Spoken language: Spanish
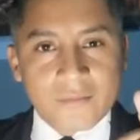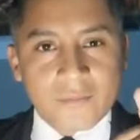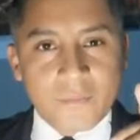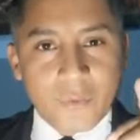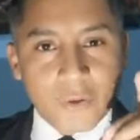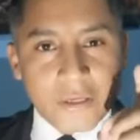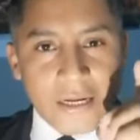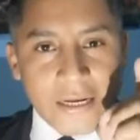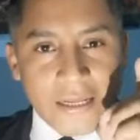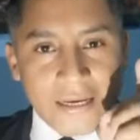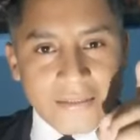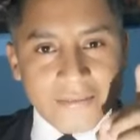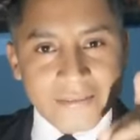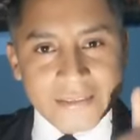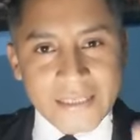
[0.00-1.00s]
Porque el
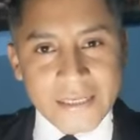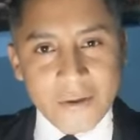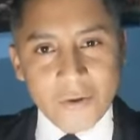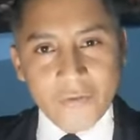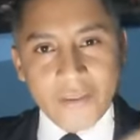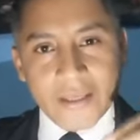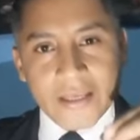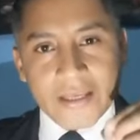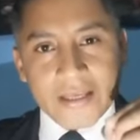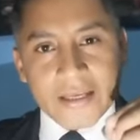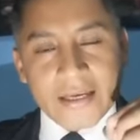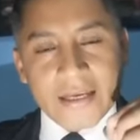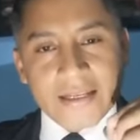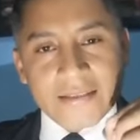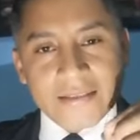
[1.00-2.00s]
castigo de
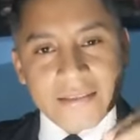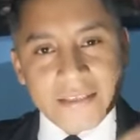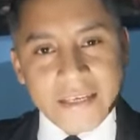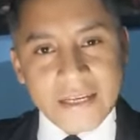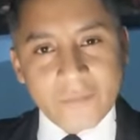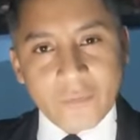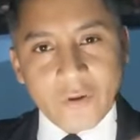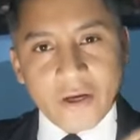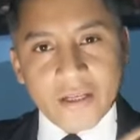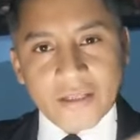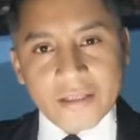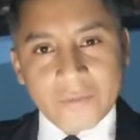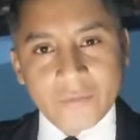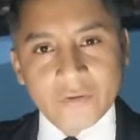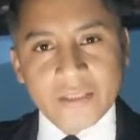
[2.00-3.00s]
el siervo que
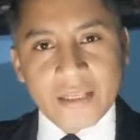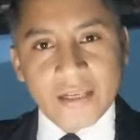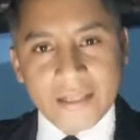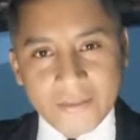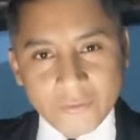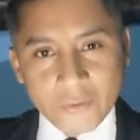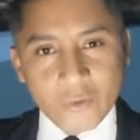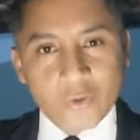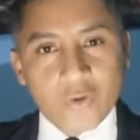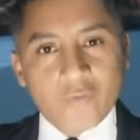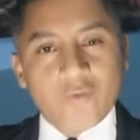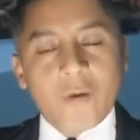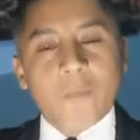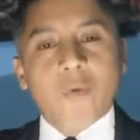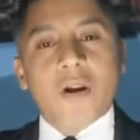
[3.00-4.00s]
recibió un talento no
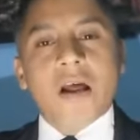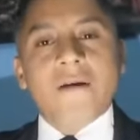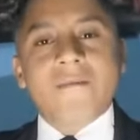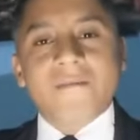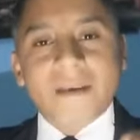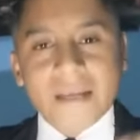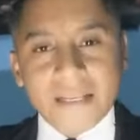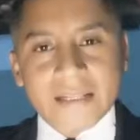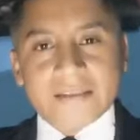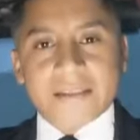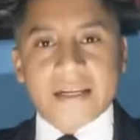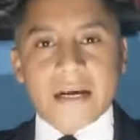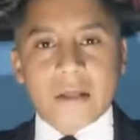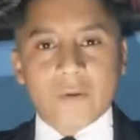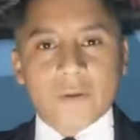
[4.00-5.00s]
fue por haber
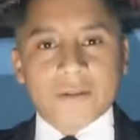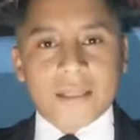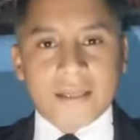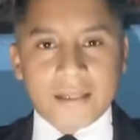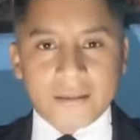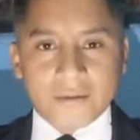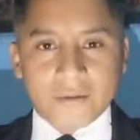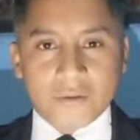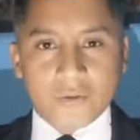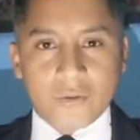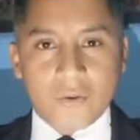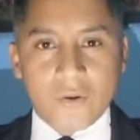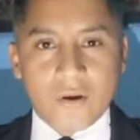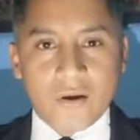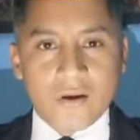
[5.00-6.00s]
entregado el talento,
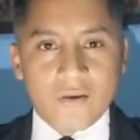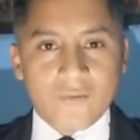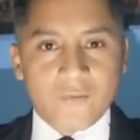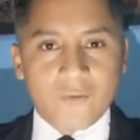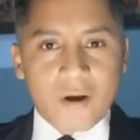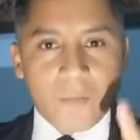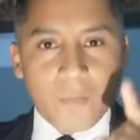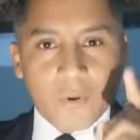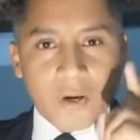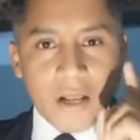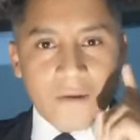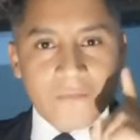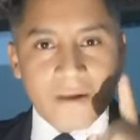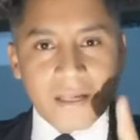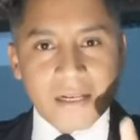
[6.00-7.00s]
fue por
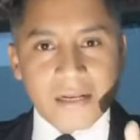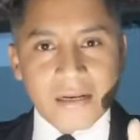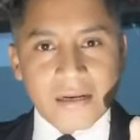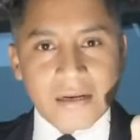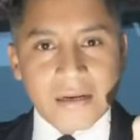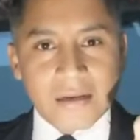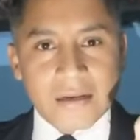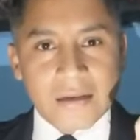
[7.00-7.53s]
haber